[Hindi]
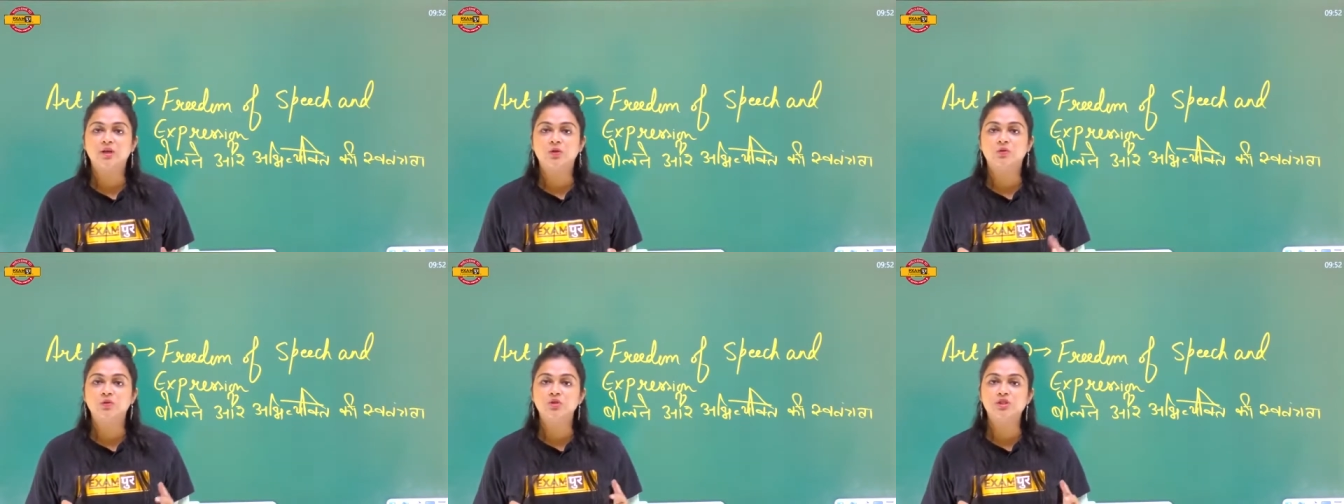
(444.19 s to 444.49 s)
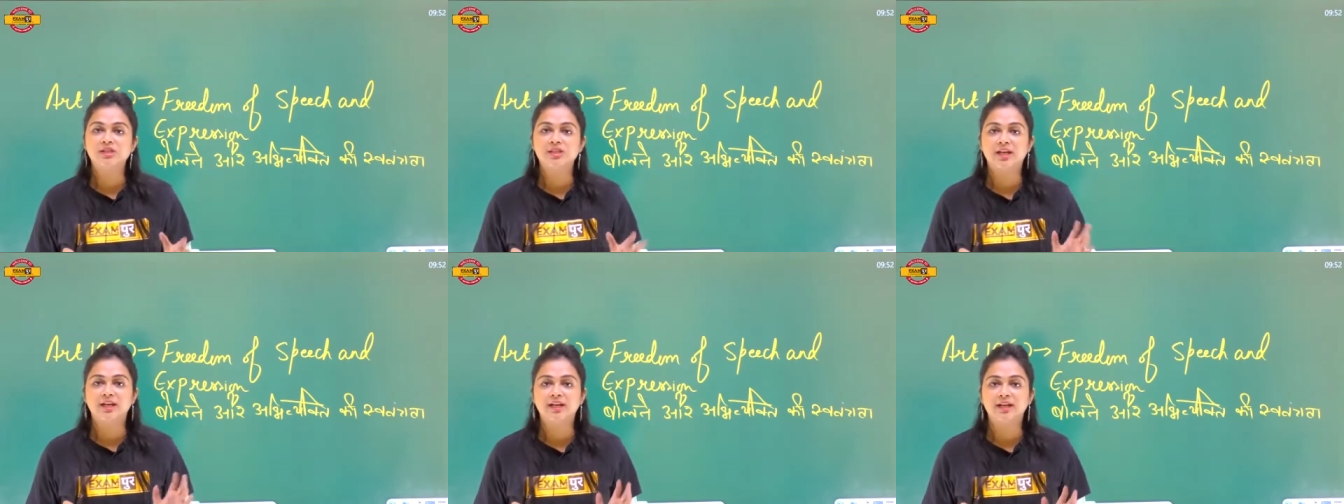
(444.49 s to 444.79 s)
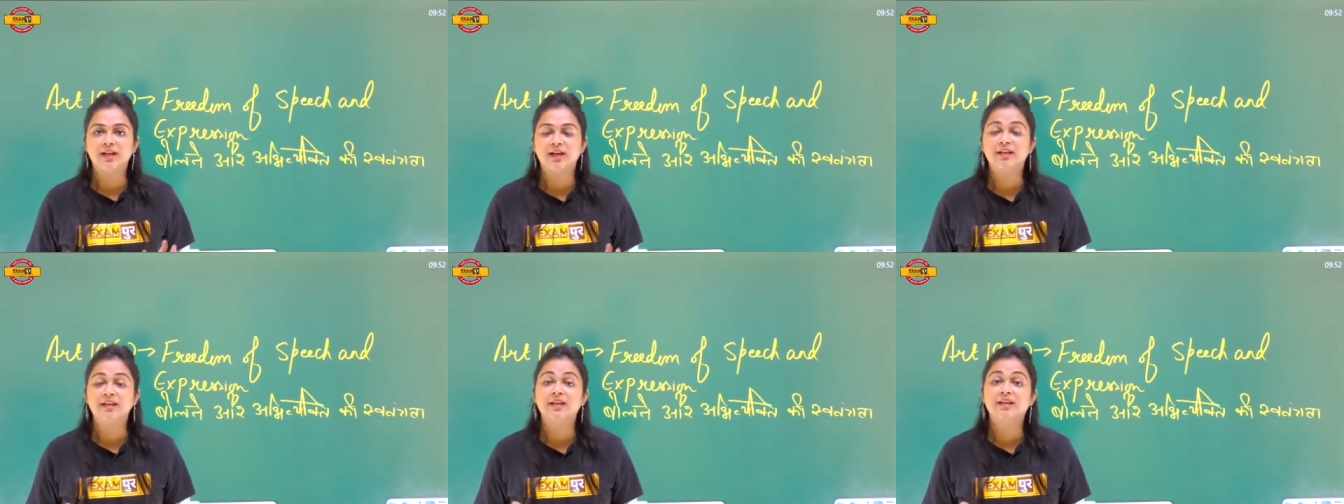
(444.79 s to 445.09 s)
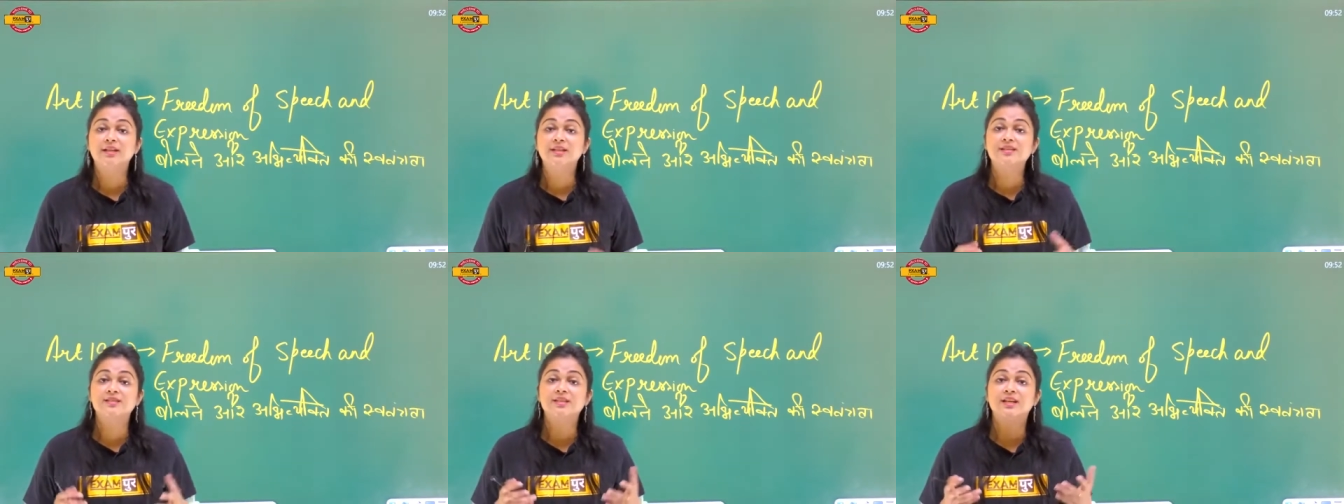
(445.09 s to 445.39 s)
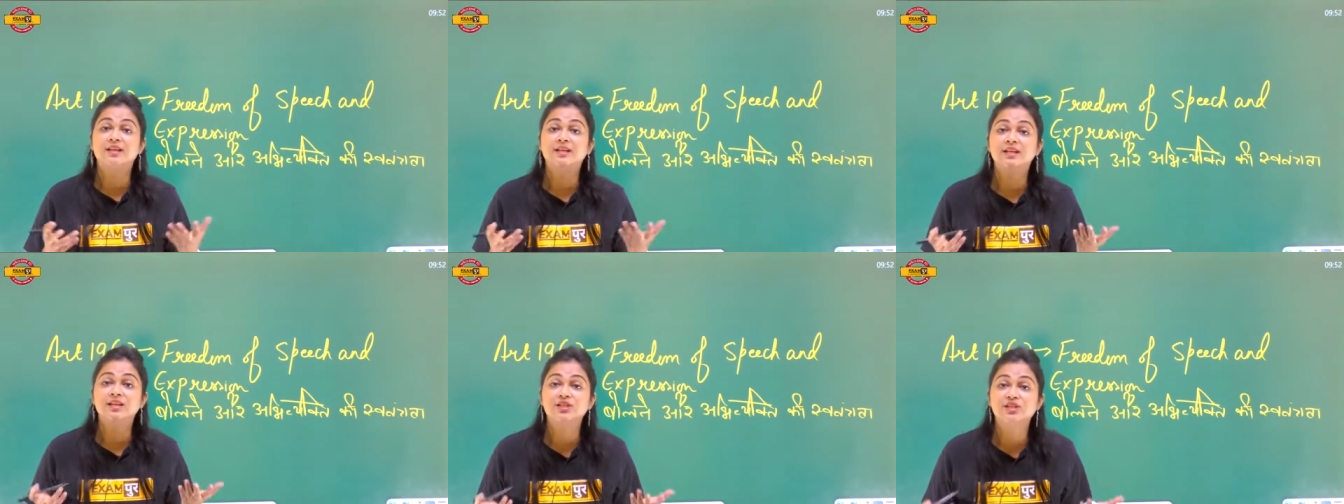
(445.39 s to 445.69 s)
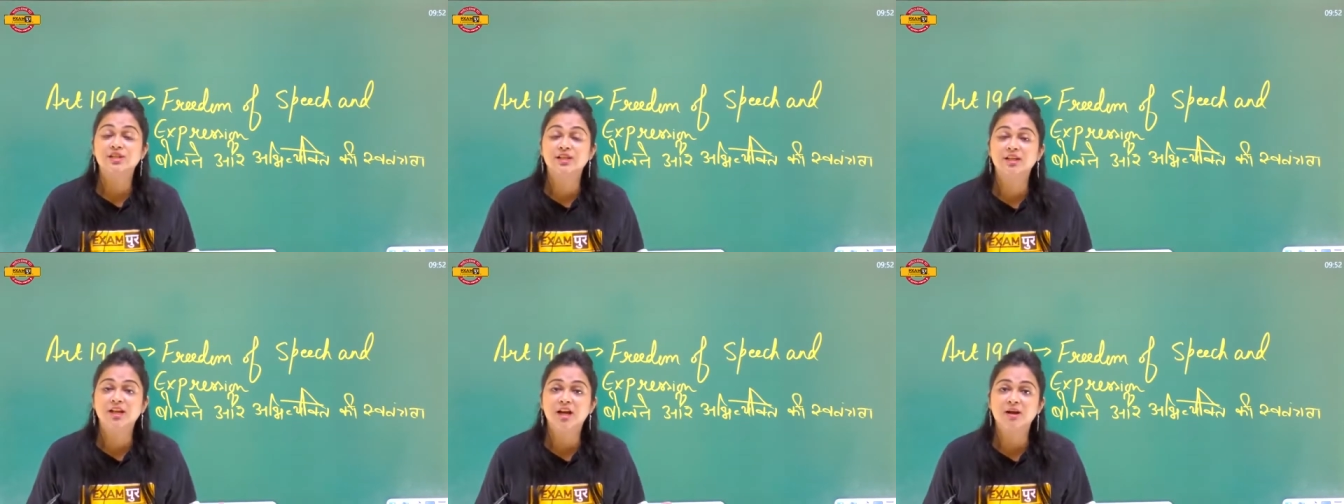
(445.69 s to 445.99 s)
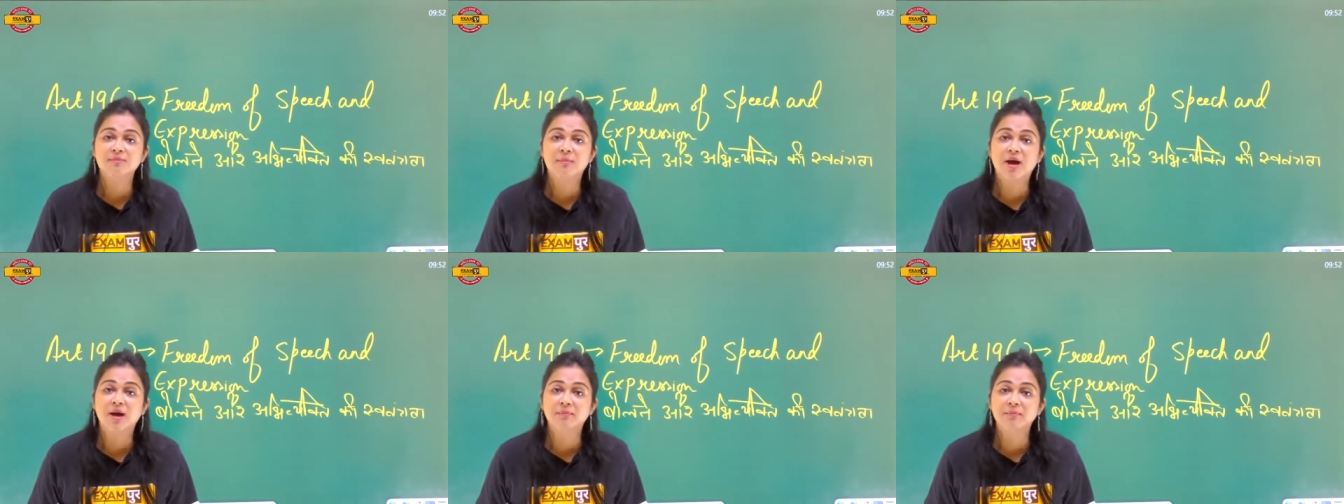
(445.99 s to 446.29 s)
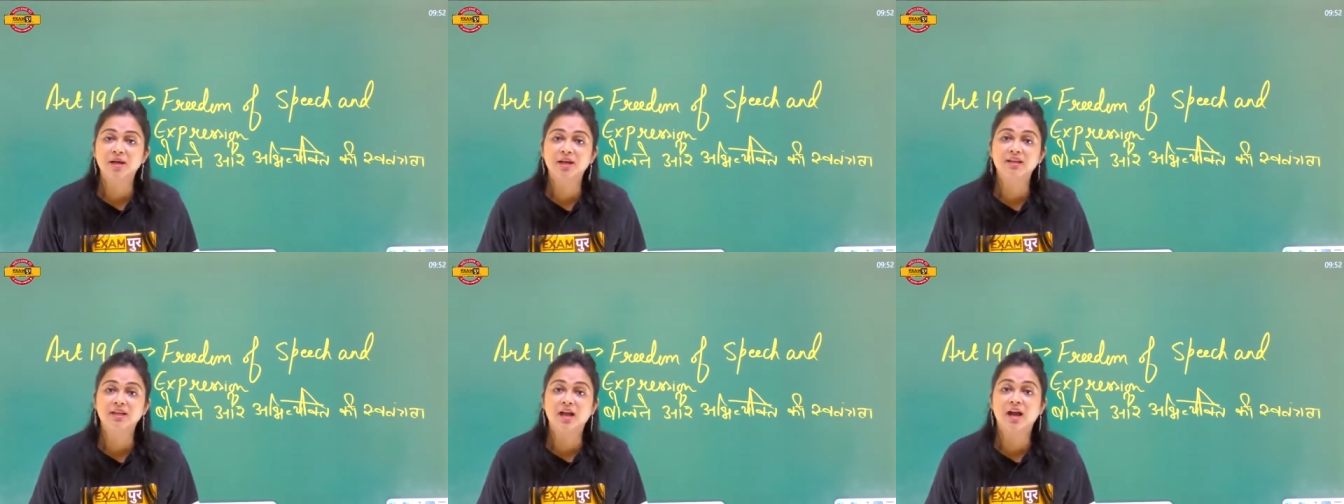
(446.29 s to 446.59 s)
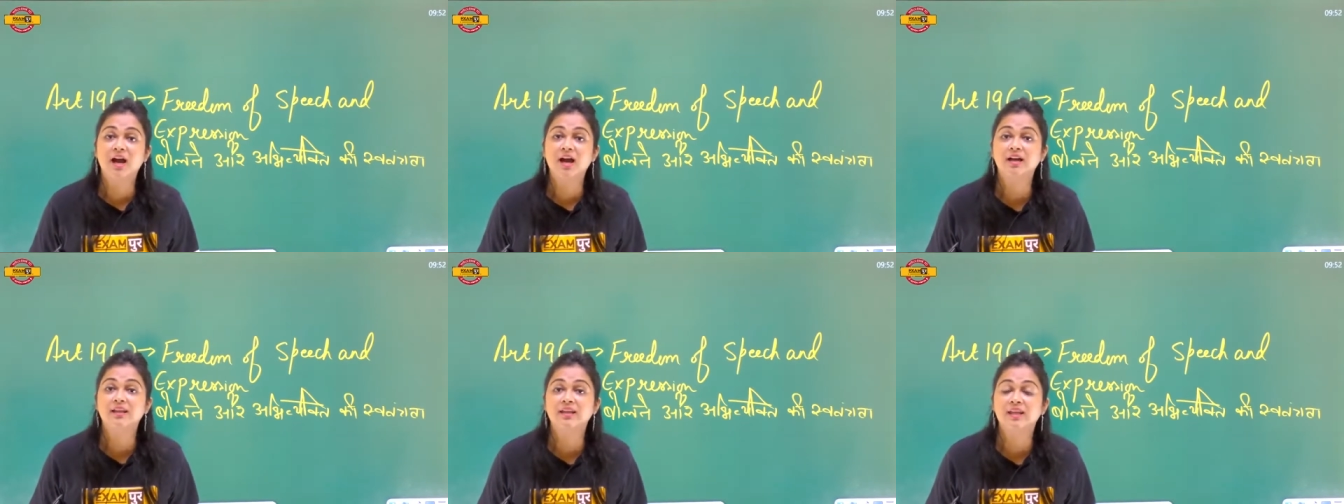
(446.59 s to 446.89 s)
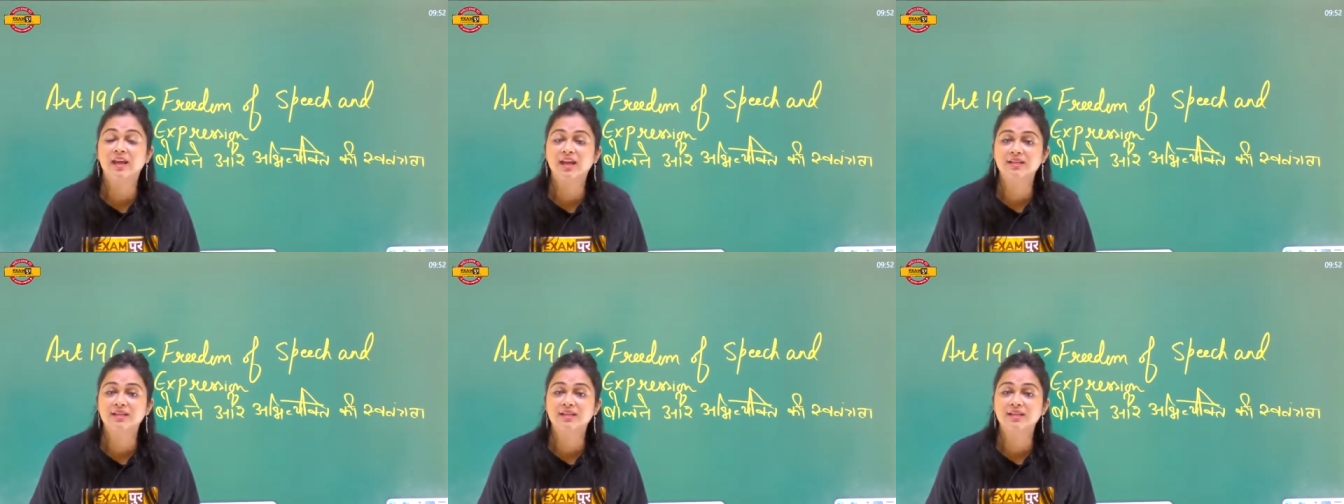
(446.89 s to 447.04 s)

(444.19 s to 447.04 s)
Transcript: करो वो चलेगा लेकिन सेडिशन का मामला यहाँ